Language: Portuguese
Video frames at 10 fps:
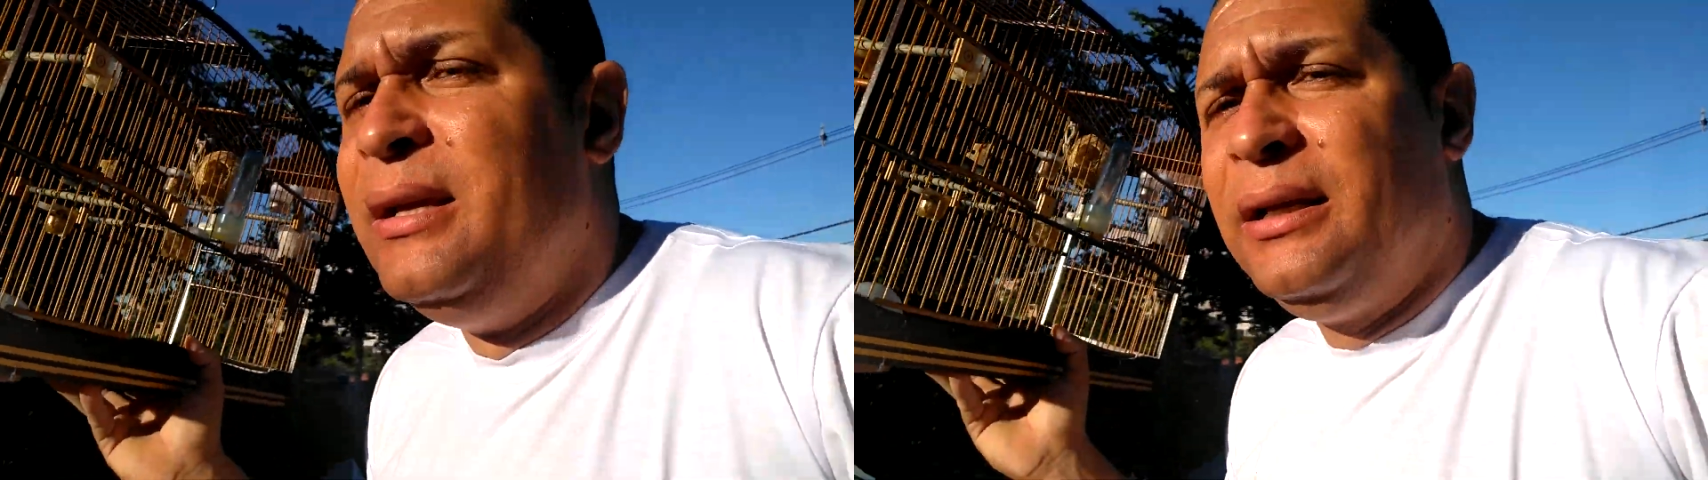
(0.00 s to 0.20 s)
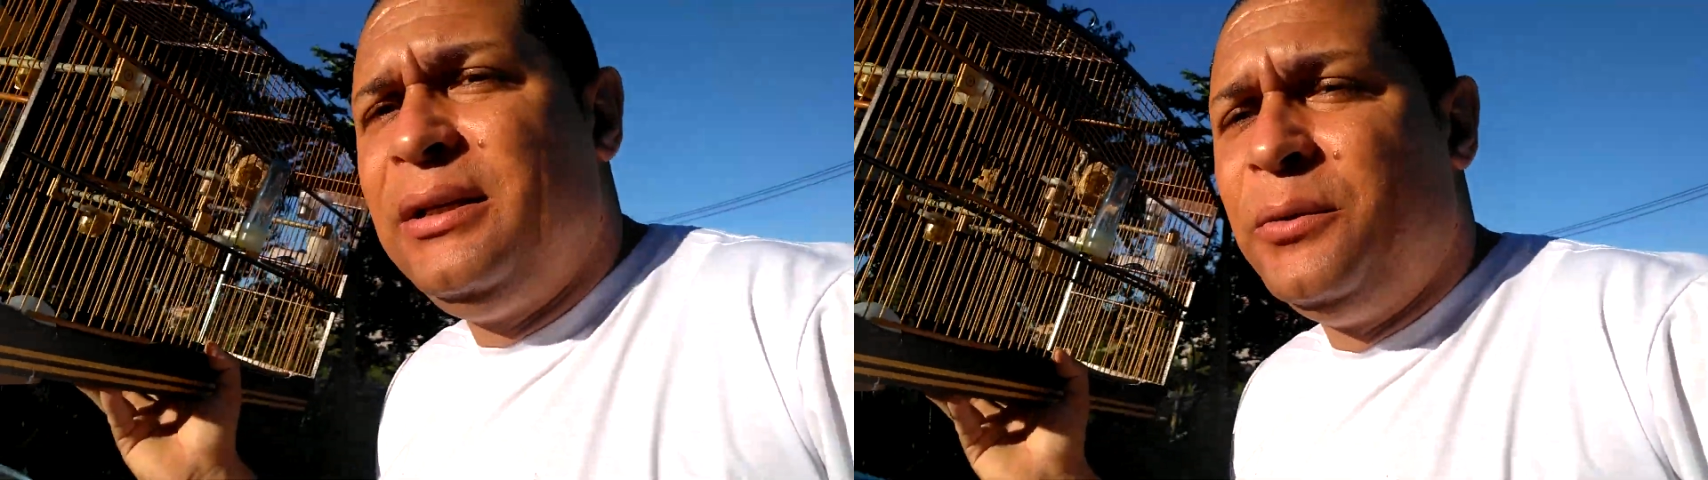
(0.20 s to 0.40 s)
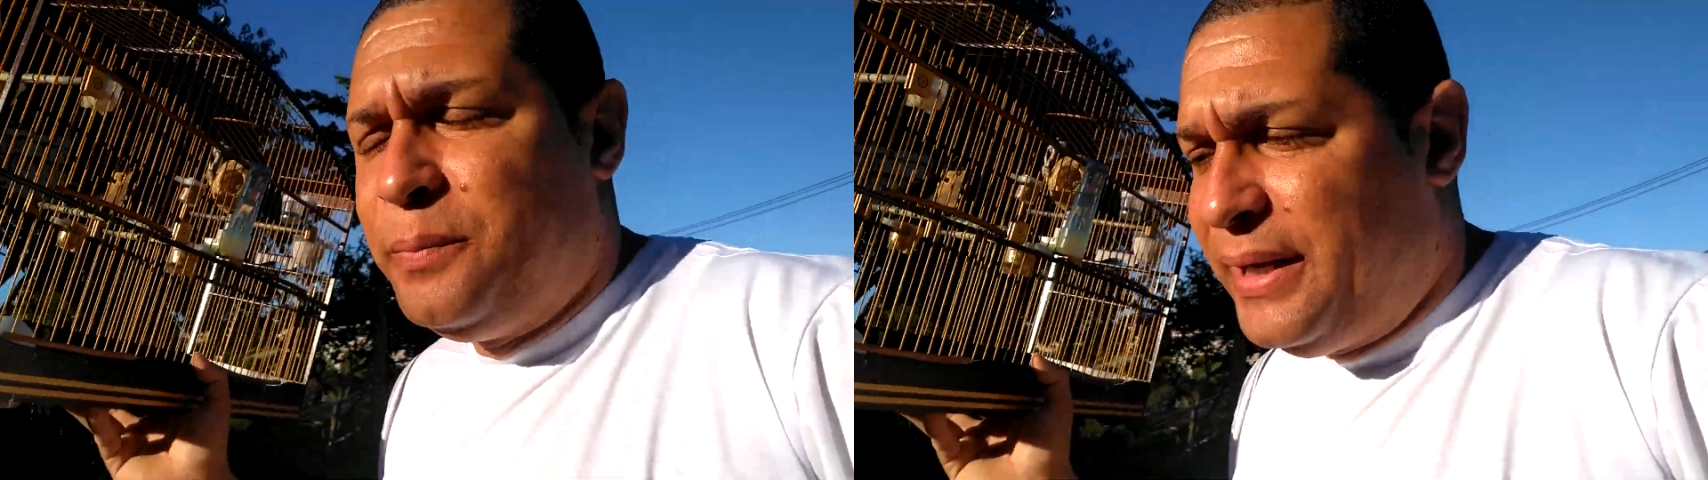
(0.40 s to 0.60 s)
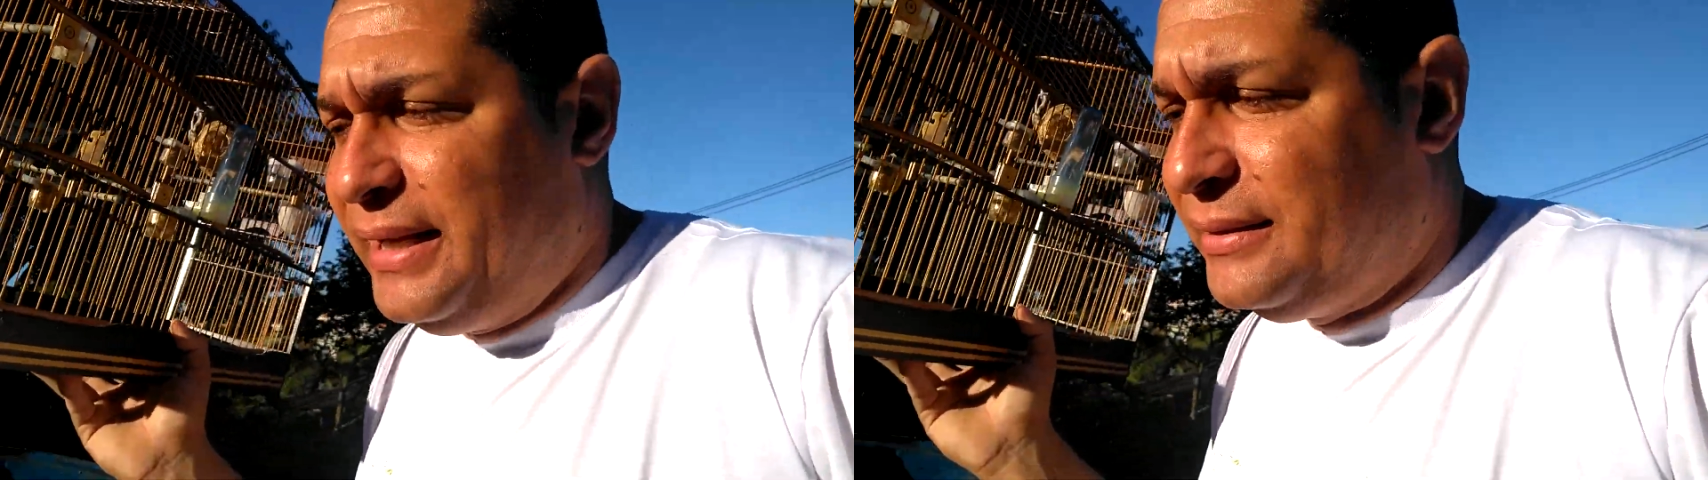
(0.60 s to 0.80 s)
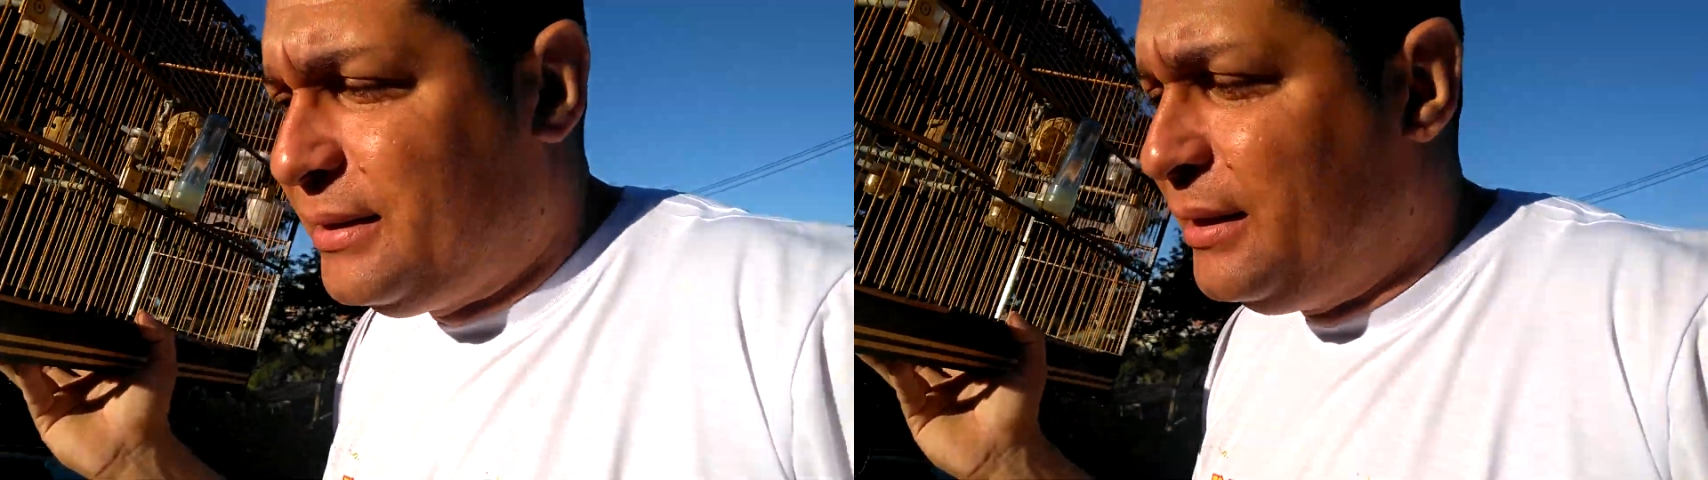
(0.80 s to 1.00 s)
que não
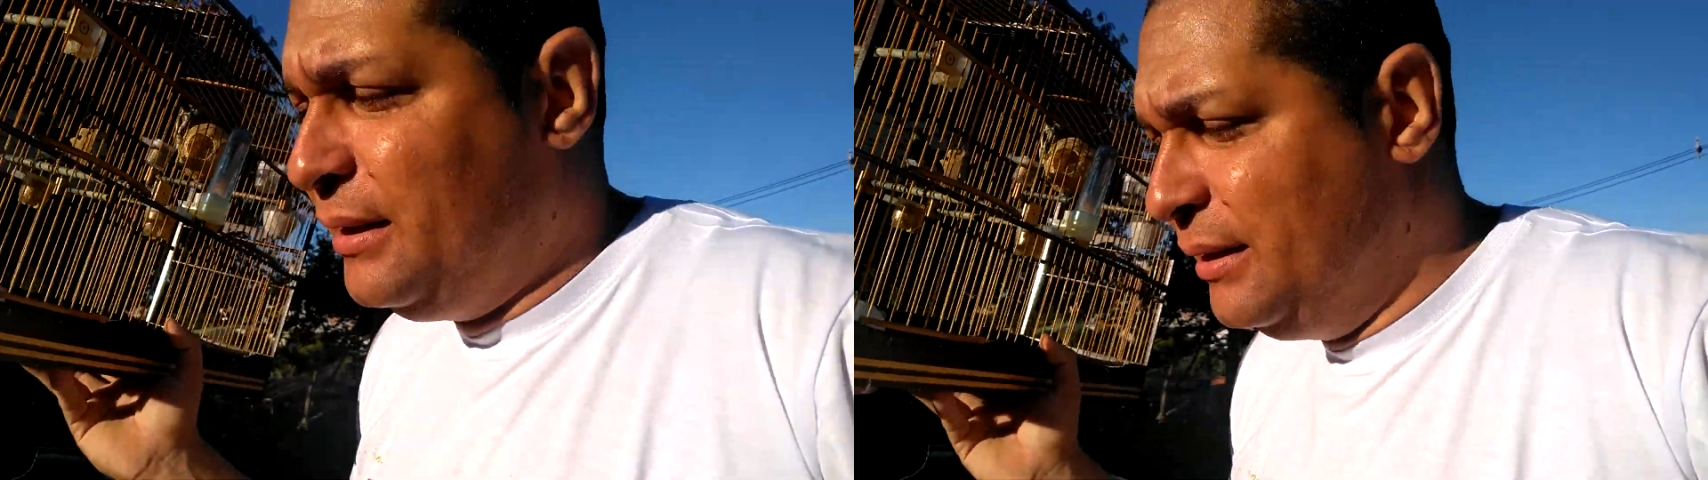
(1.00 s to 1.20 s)
presta.